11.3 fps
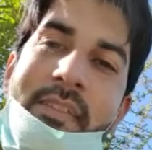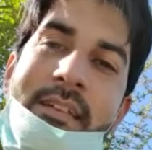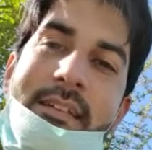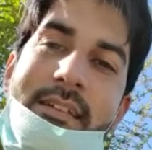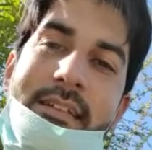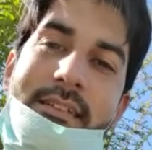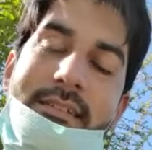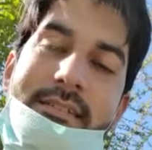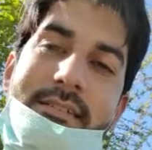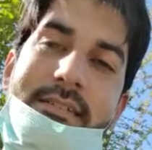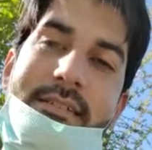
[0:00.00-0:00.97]

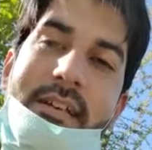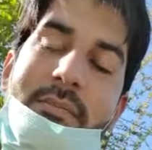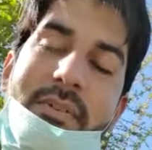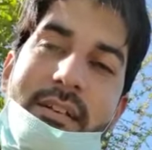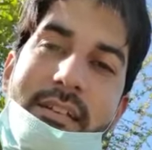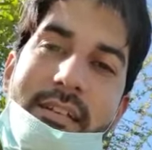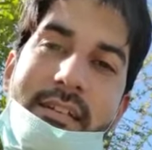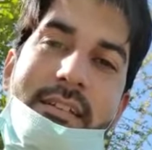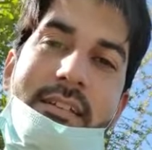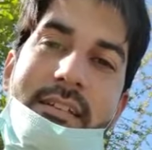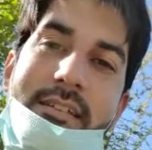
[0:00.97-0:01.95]
क्या पढ़ाएगा
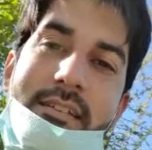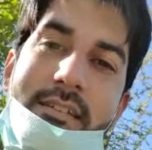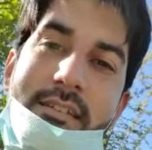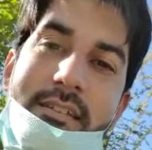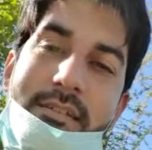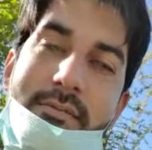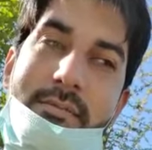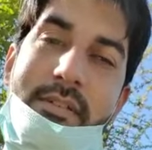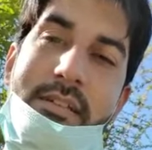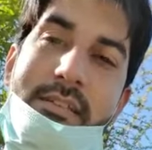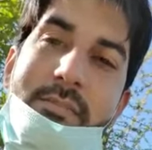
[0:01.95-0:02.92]
लेकिन
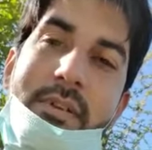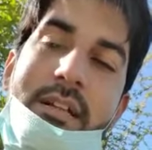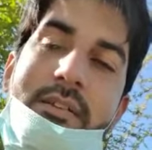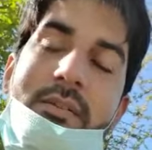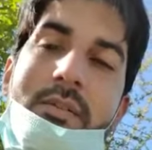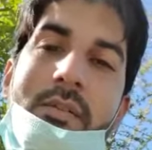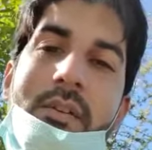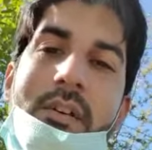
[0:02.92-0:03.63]
मेरी इस बात को